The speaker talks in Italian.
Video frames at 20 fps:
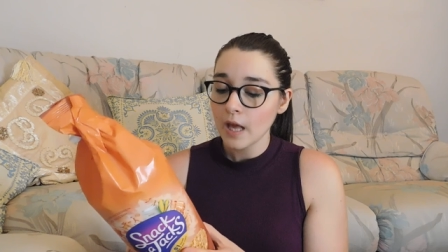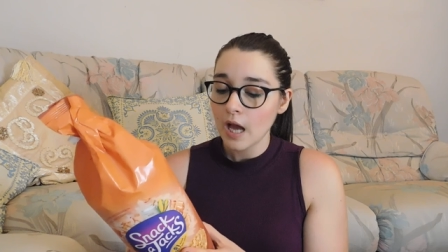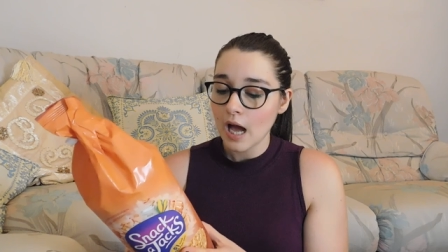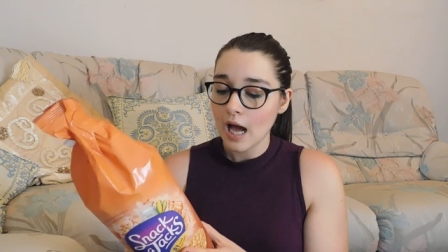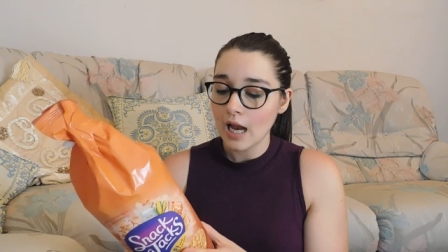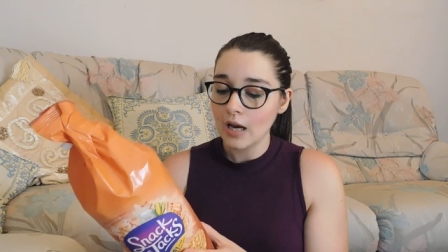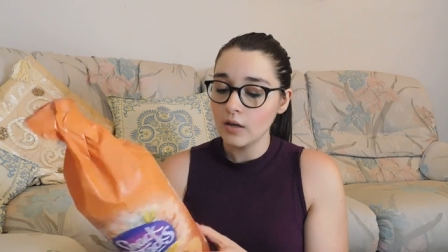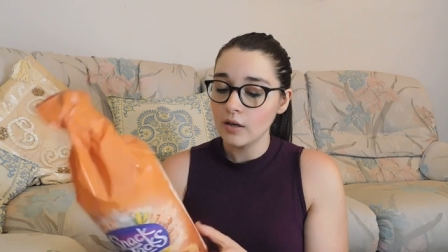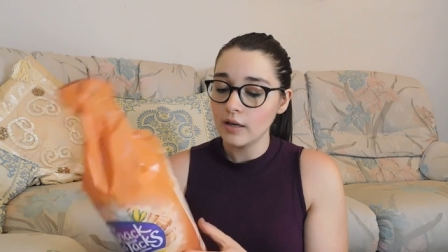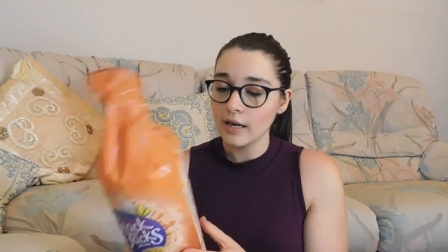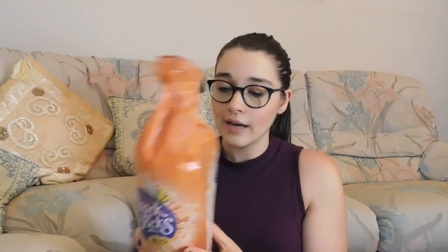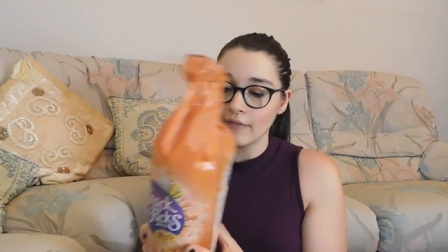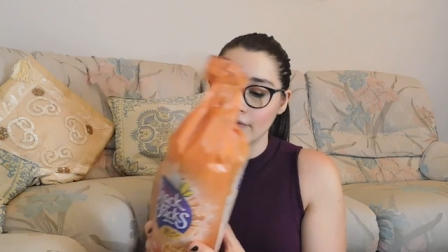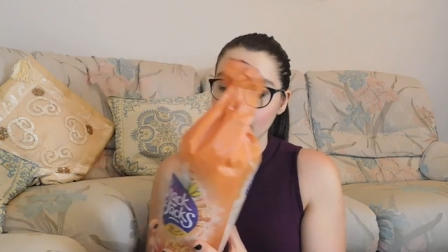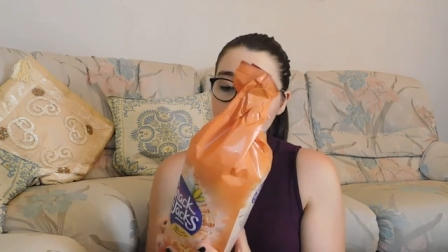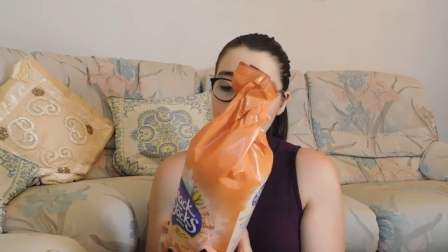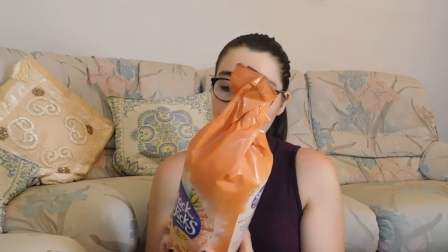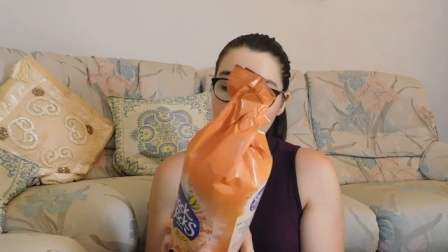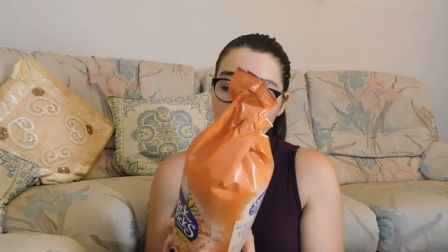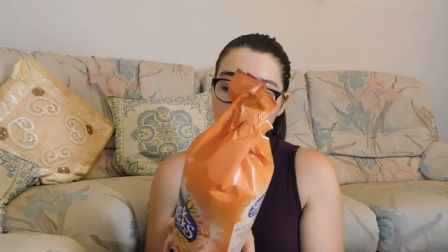Allora,
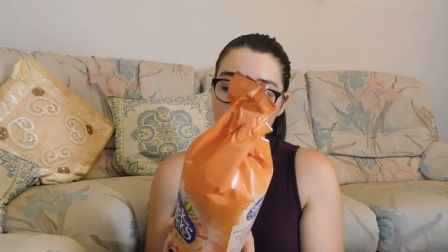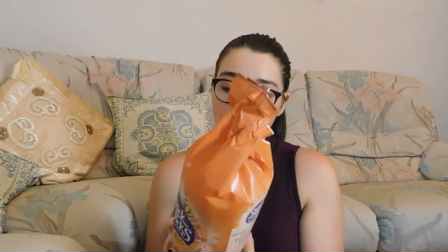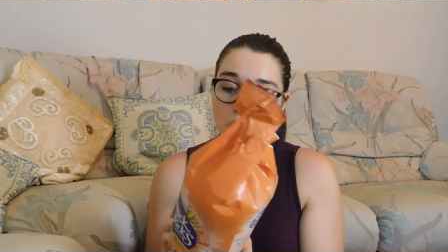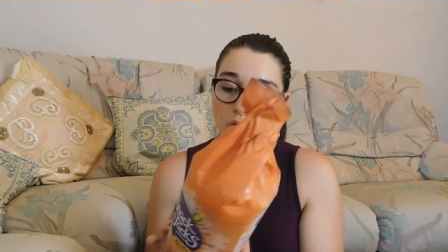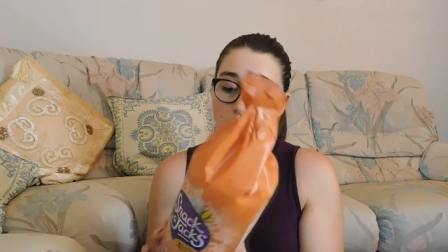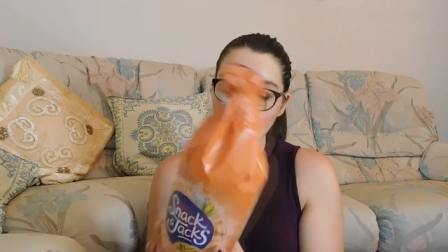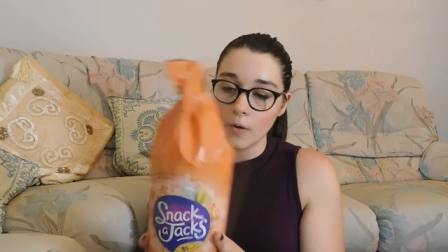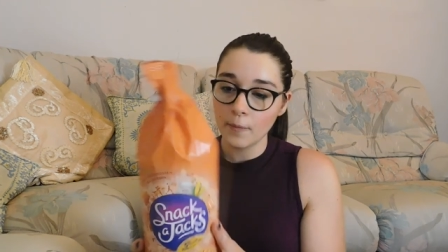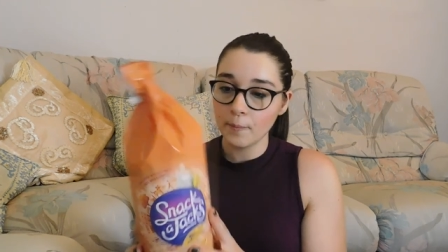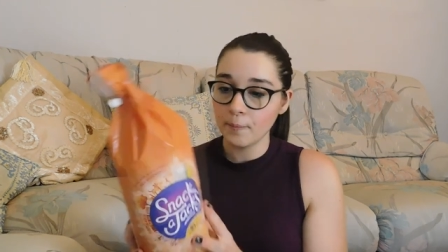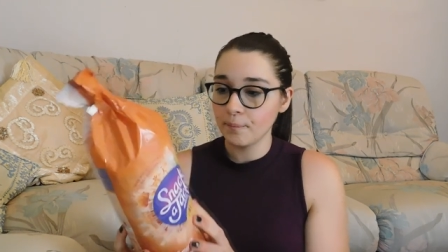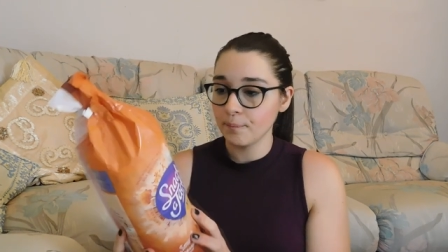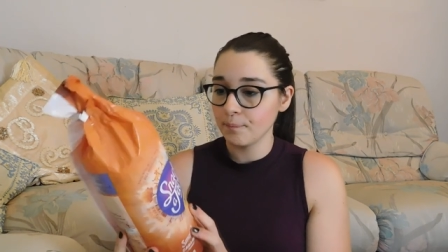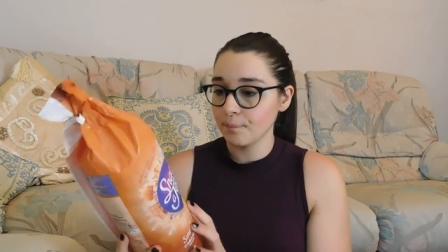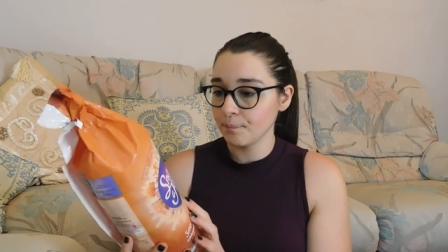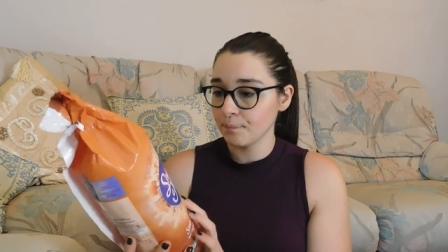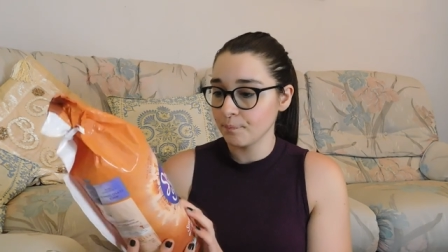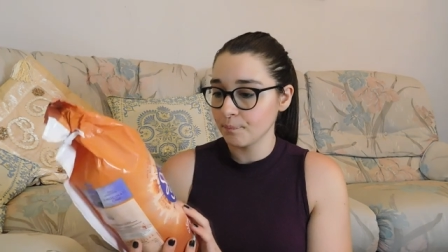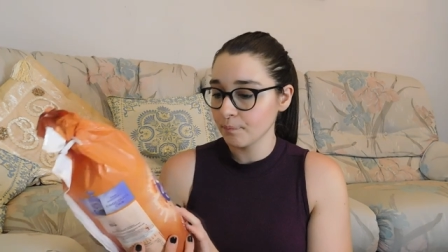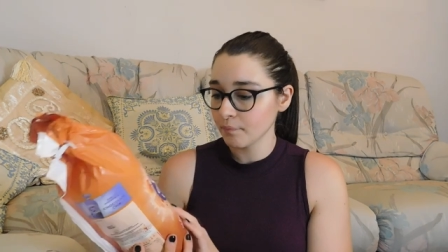vi dico
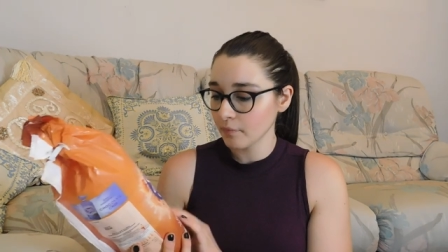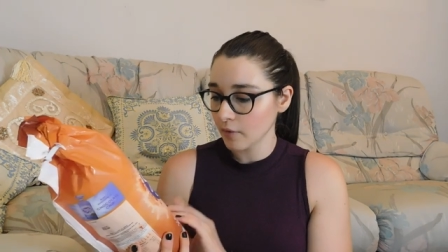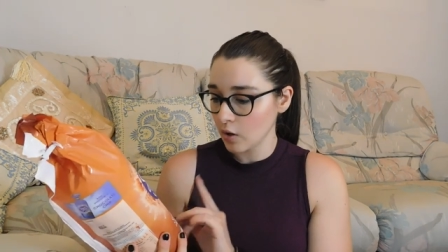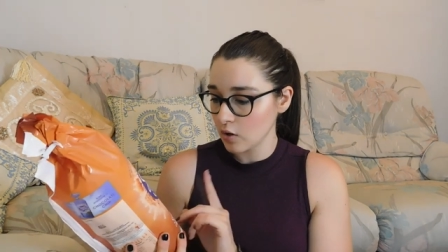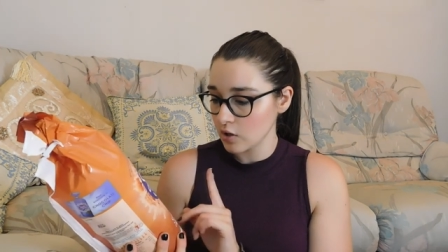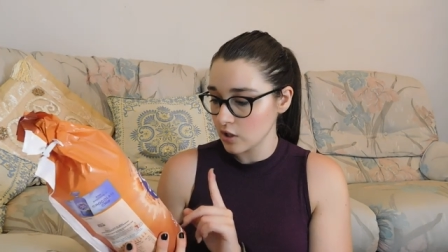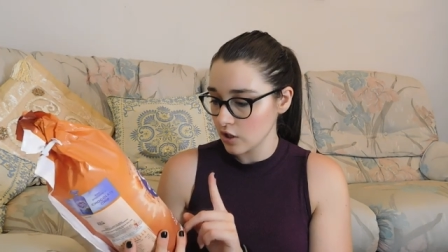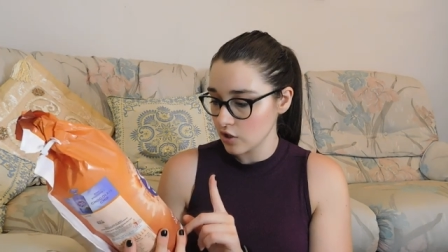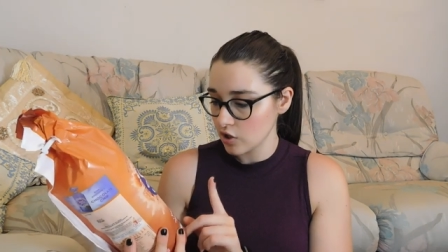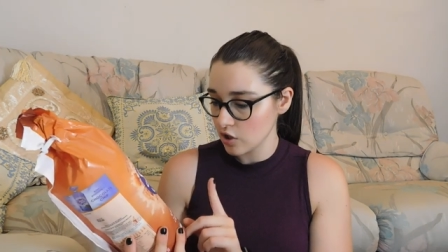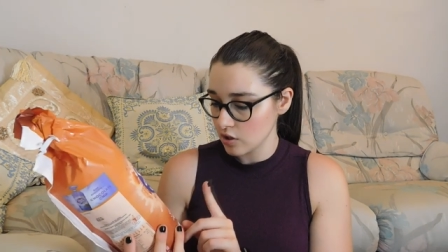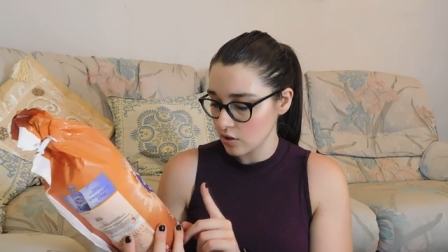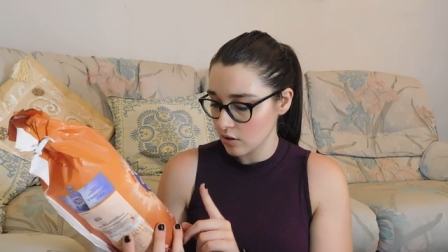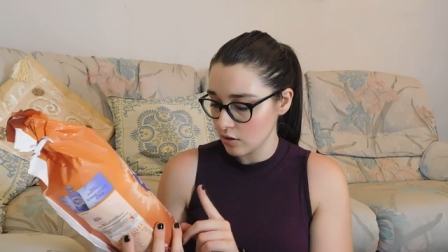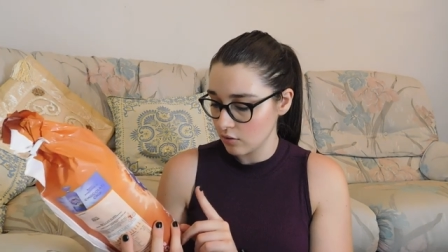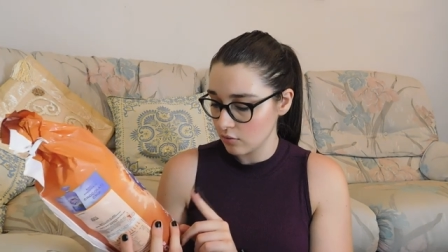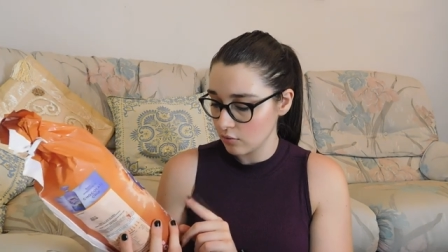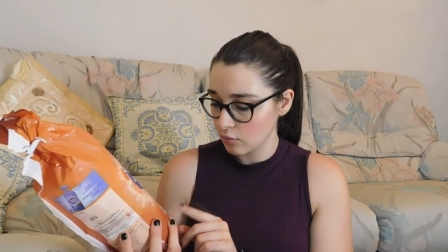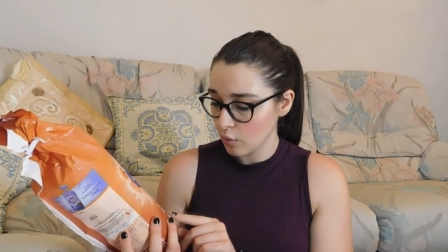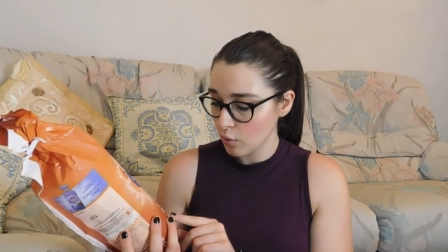mm, cosa c'è
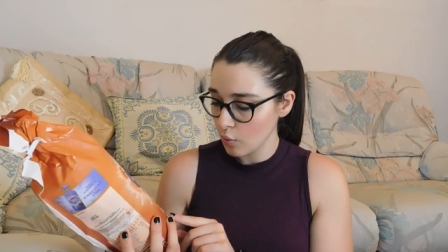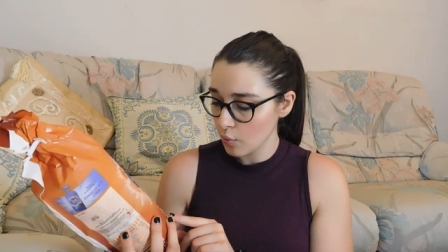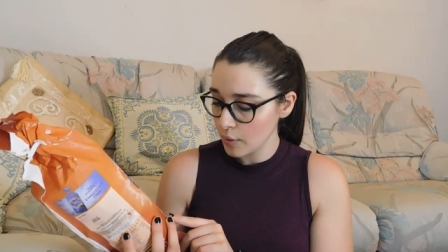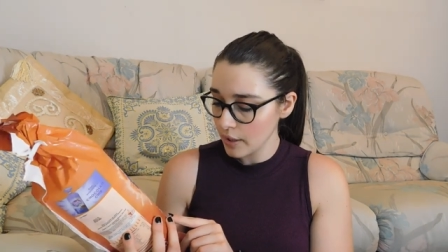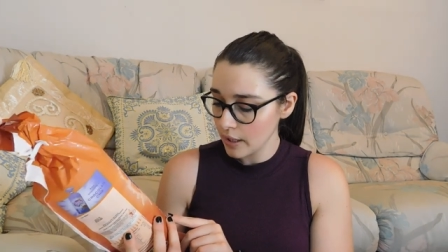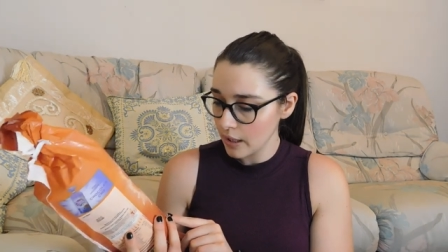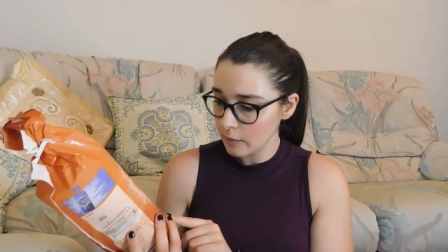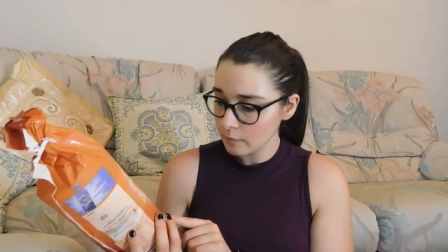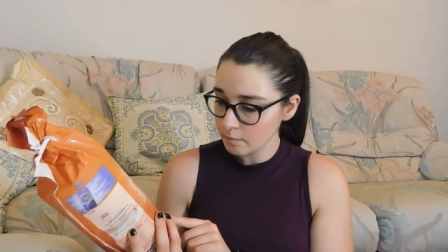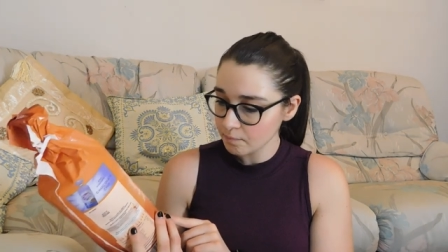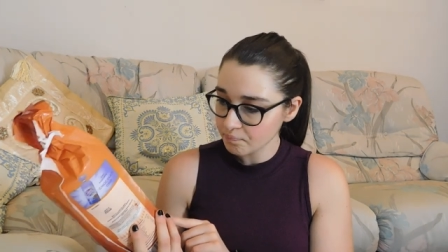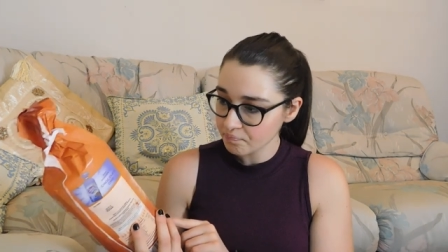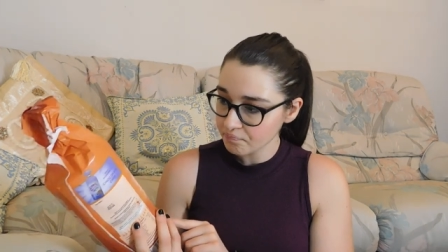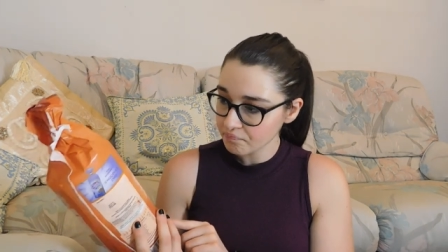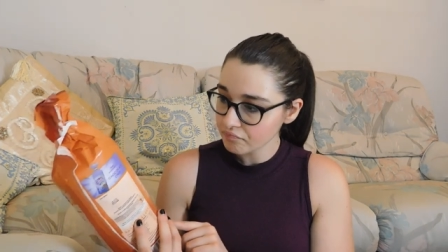scritto qui. Oh?